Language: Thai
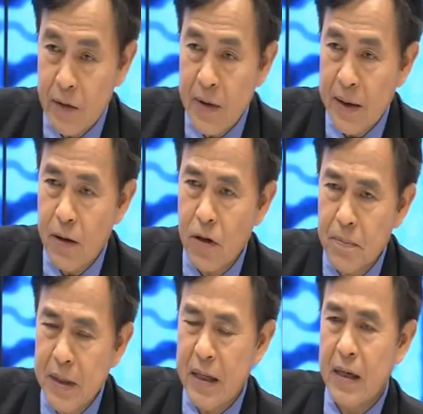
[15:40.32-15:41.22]
จริงแต่ว่าเขา
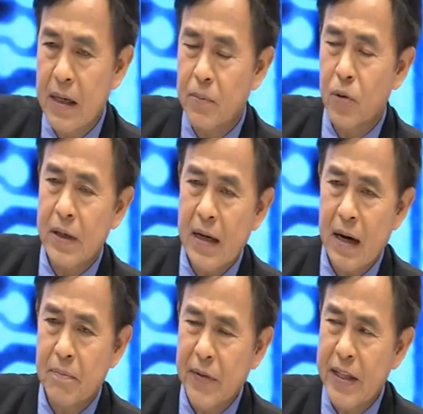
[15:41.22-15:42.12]
ก็มีกระบวน
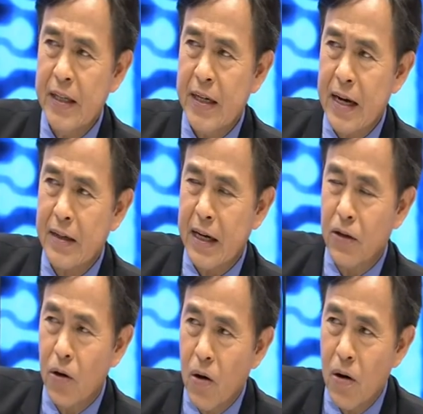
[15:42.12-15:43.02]
การมีวิธีการก
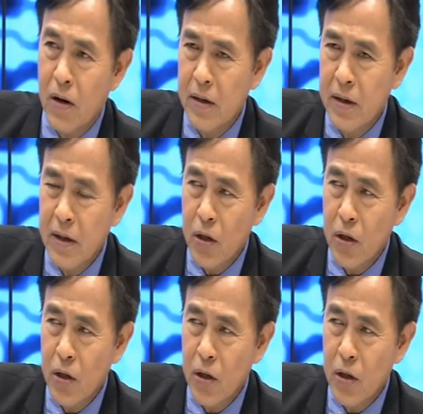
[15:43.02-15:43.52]
ลั่นกรอง